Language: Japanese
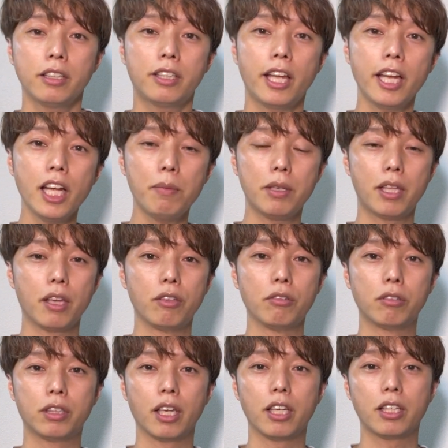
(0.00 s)
テレビで言っ
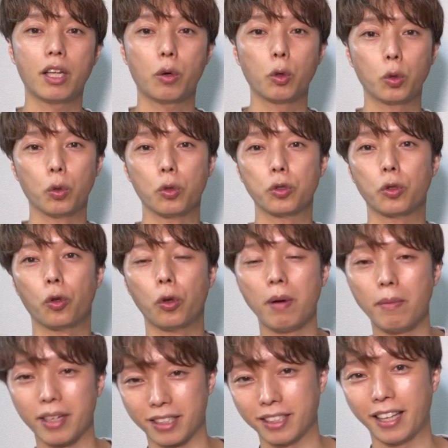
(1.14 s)
ていたことをそのま
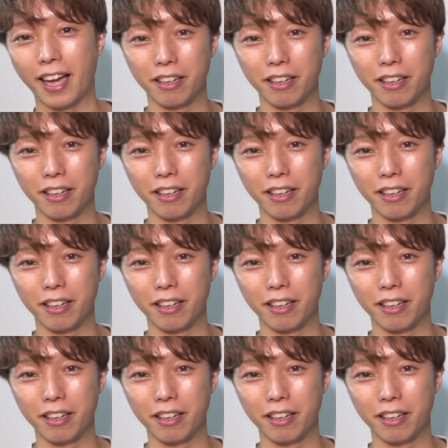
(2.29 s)
ま伝